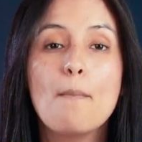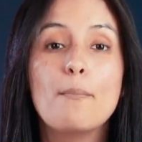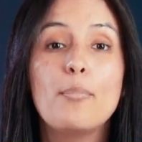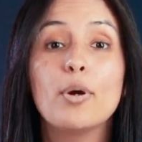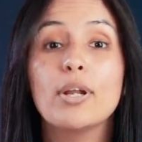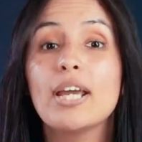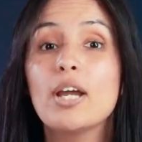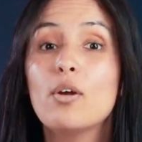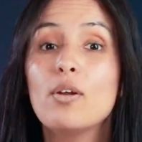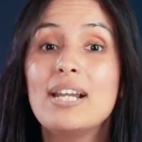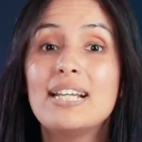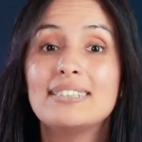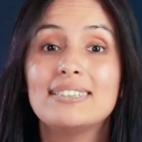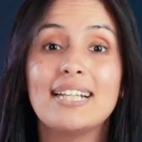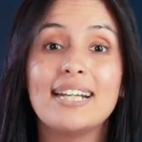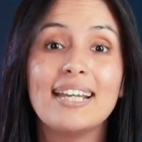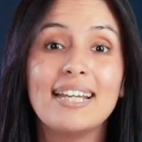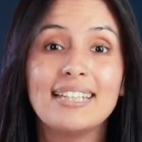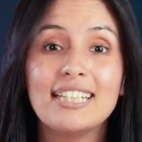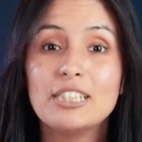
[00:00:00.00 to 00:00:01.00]
porque con las
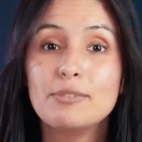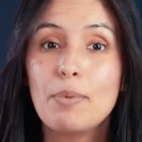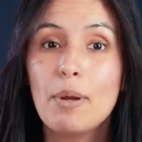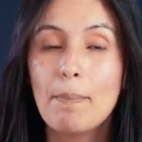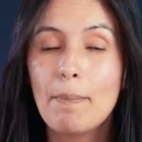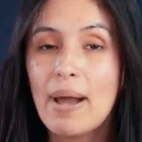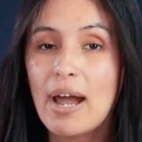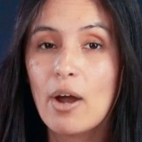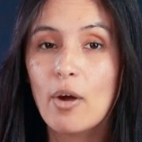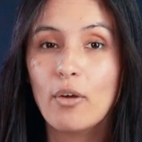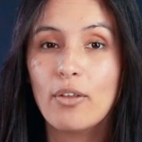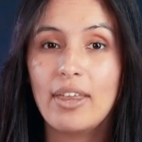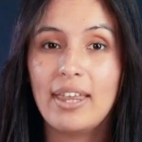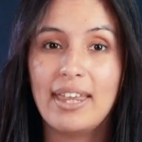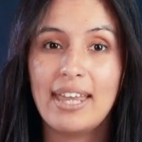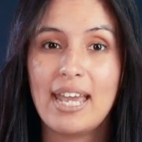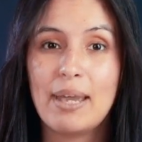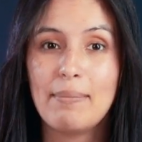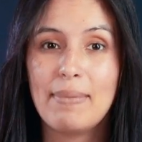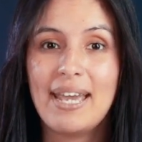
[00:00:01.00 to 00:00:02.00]
tarjetas prepago
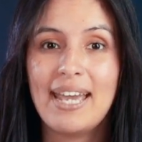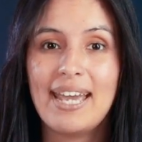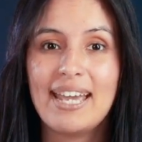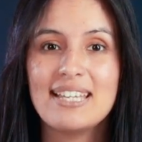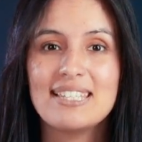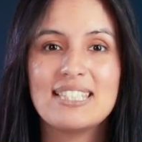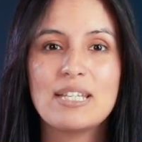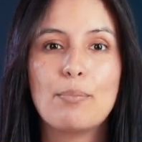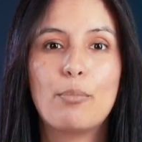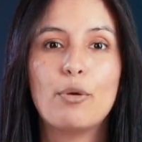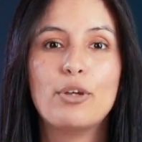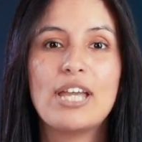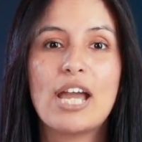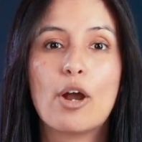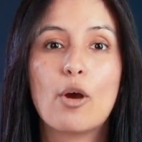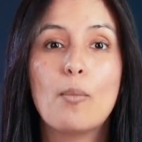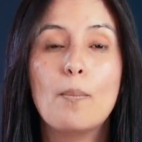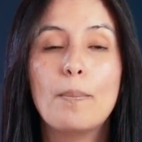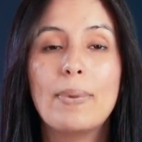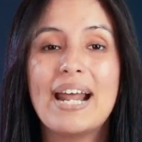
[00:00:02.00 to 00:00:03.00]
de DMG se
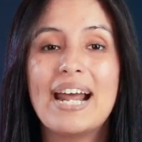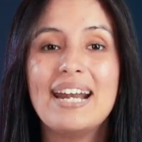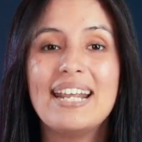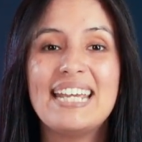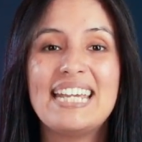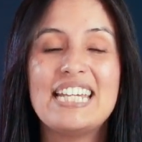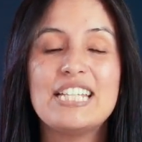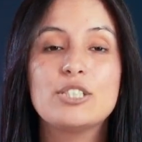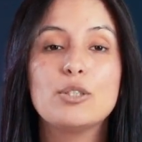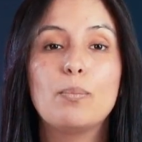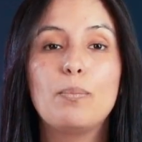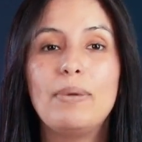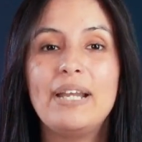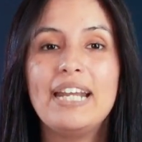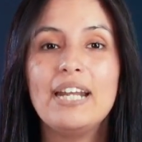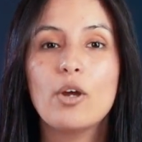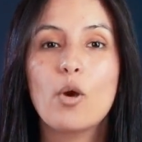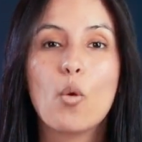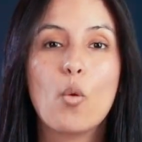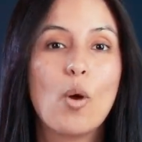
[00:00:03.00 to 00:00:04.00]
podía comprar y
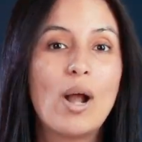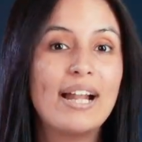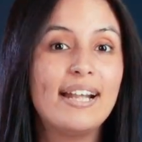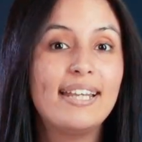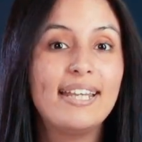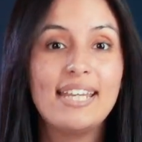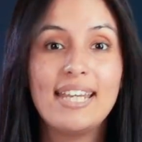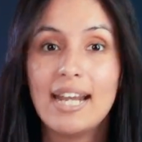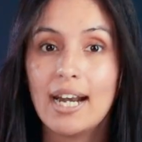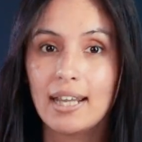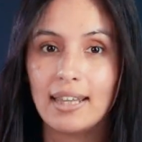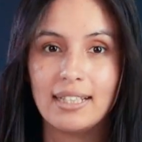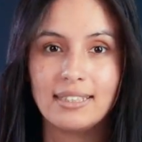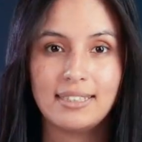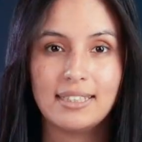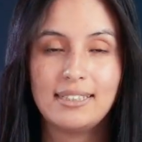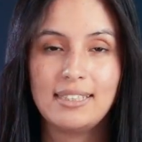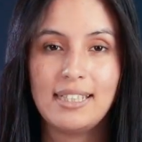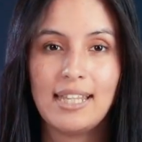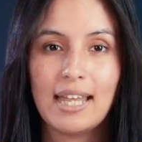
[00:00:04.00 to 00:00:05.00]
suplir cualquier
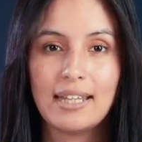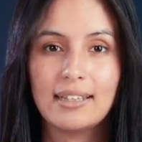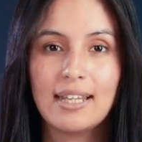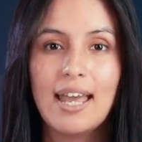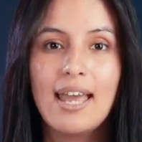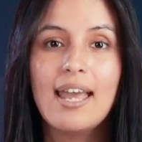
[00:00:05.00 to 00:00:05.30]
necesidad,